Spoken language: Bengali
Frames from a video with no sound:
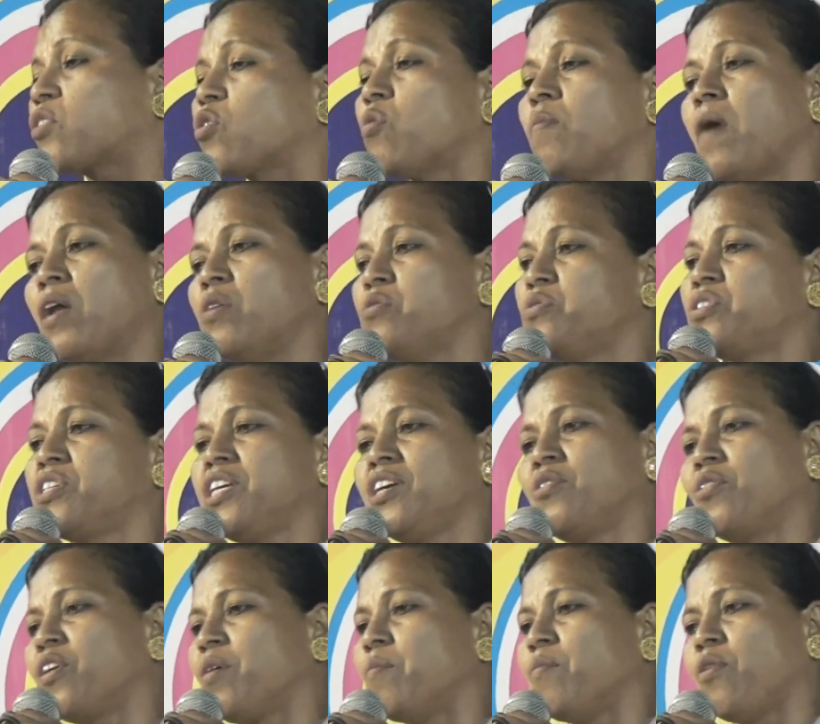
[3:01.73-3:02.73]
এত মানুষ
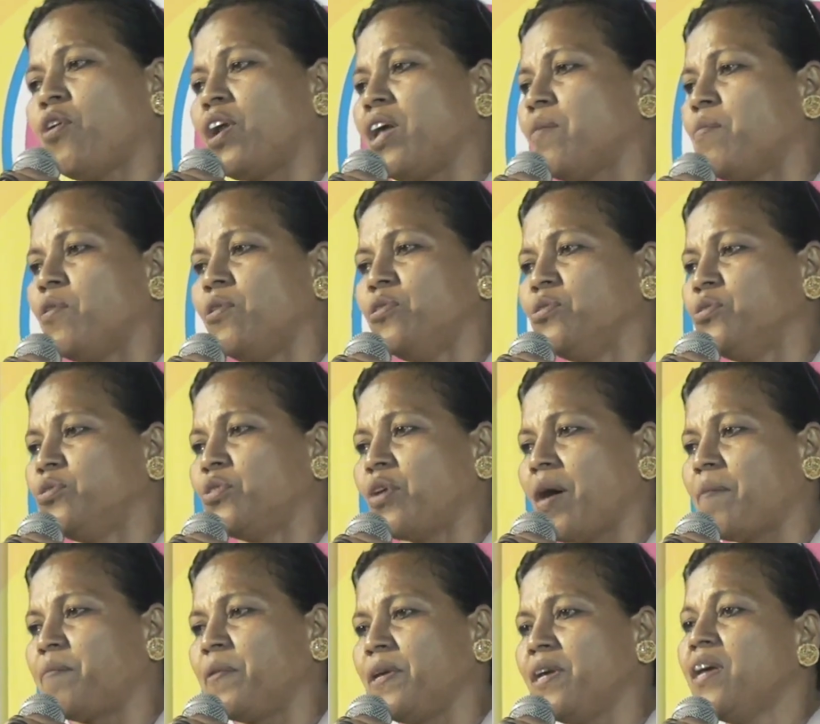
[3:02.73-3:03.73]
কি করে মরে বলুন
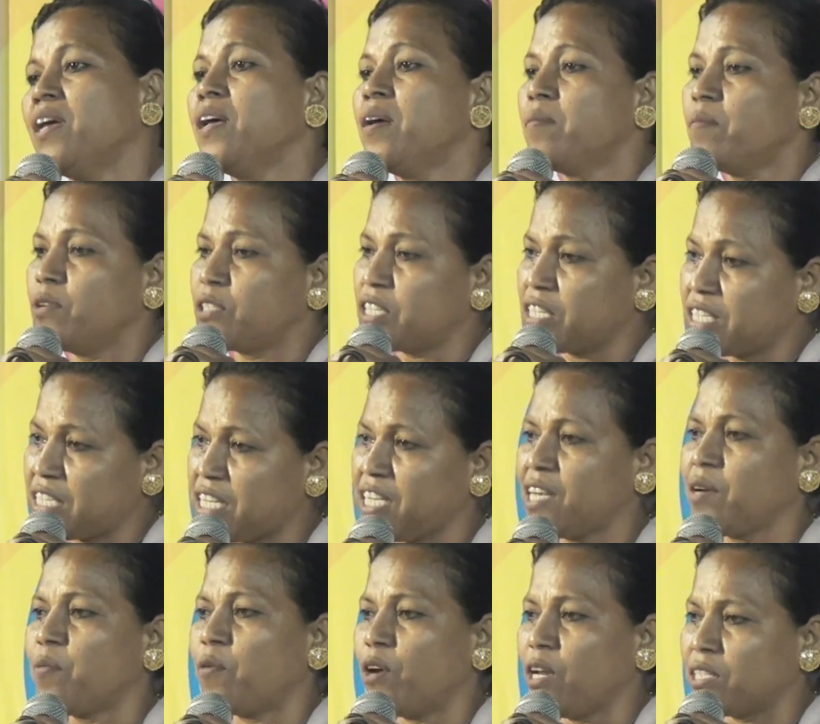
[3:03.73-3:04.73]
তো আপনি বলছে
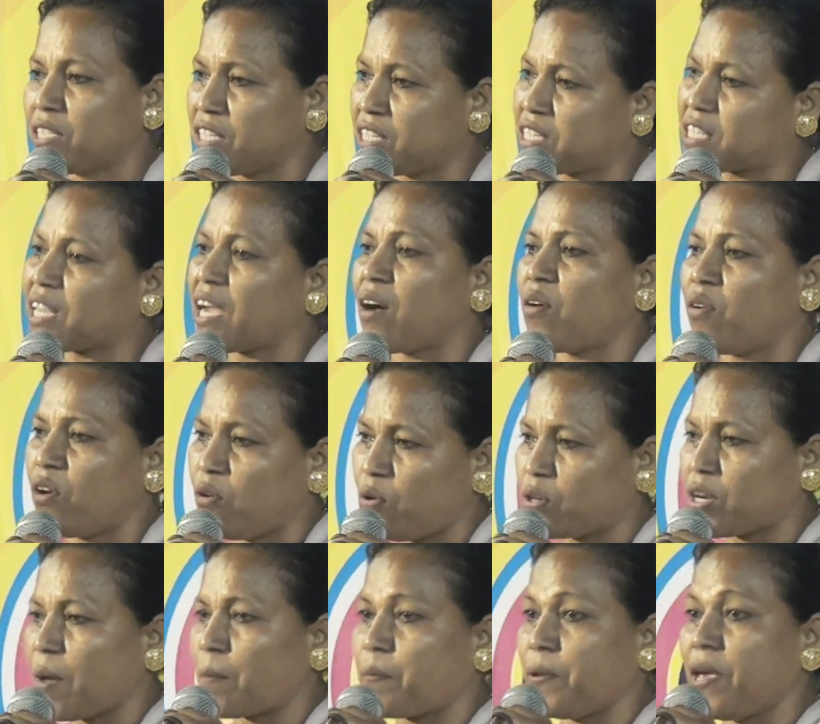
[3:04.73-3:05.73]
ঠিক বলেছিস তাহলে
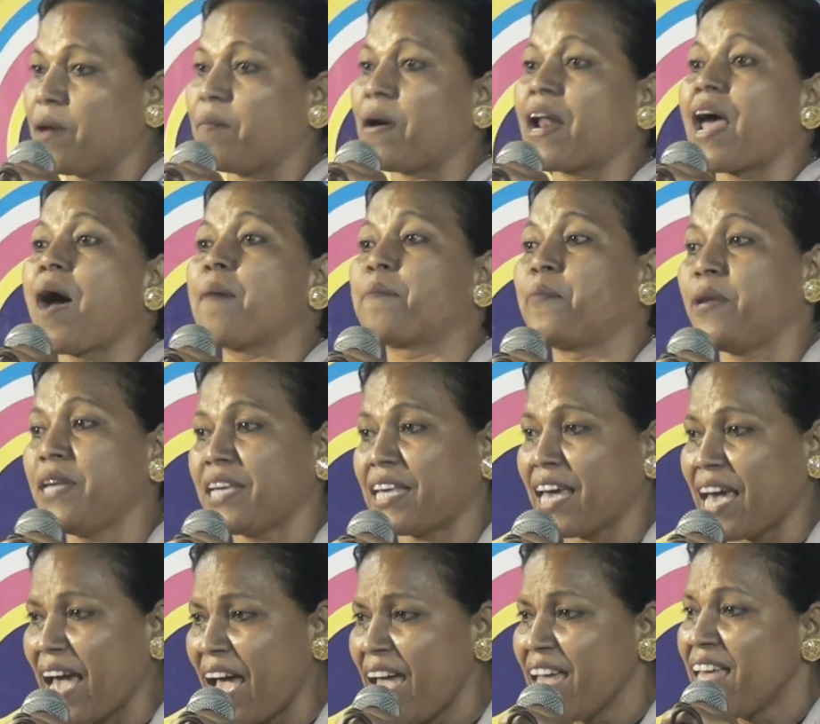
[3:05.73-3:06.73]
ওটা পিএম আর আপনি
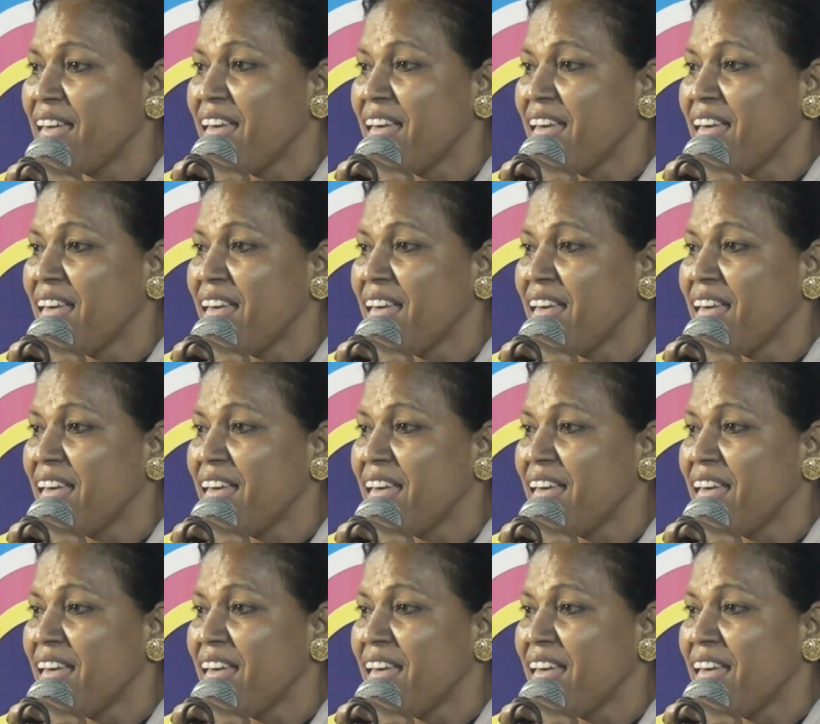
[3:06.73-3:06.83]
কে